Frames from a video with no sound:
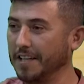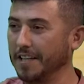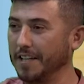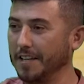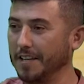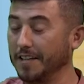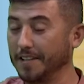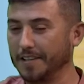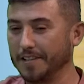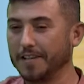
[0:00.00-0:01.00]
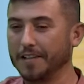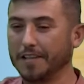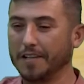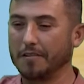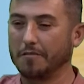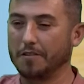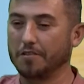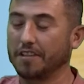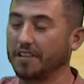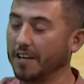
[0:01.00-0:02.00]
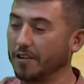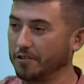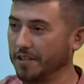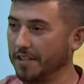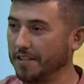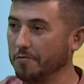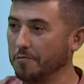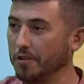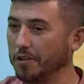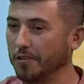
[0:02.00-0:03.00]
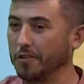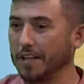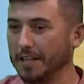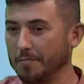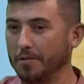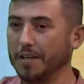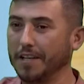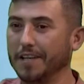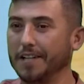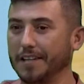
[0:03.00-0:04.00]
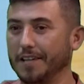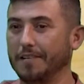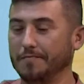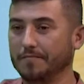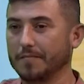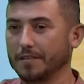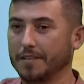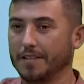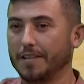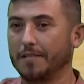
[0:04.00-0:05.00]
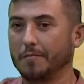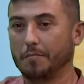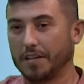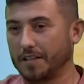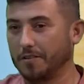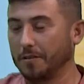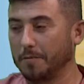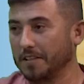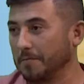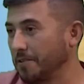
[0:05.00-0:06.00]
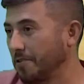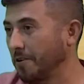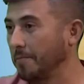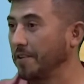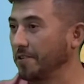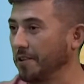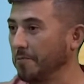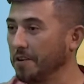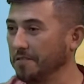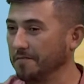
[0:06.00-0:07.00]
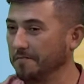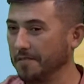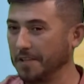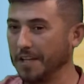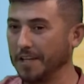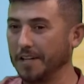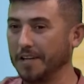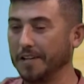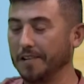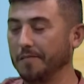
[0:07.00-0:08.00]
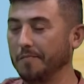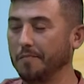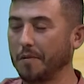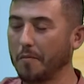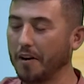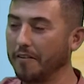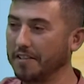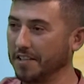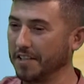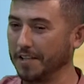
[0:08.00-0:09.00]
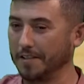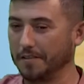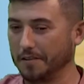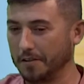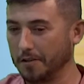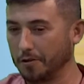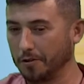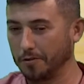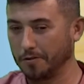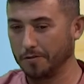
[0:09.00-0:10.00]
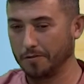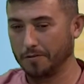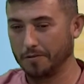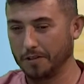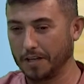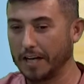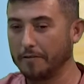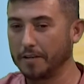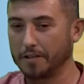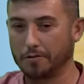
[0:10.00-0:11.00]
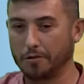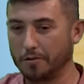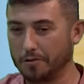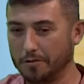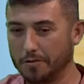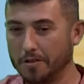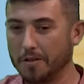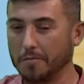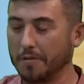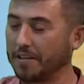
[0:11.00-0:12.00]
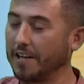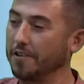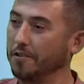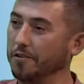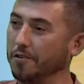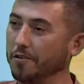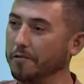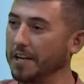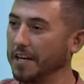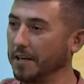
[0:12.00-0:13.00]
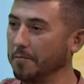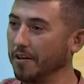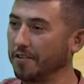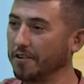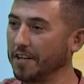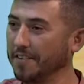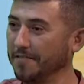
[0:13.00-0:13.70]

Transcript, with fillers: y cuando se hacen las cosas así un poquito acotadas, pues pasa lo que pasa, pasó mm. lo que pasó y bueno, mm. que vamos a ver si dentro de lo que cabe todo va saliendo bien aquí por la zona.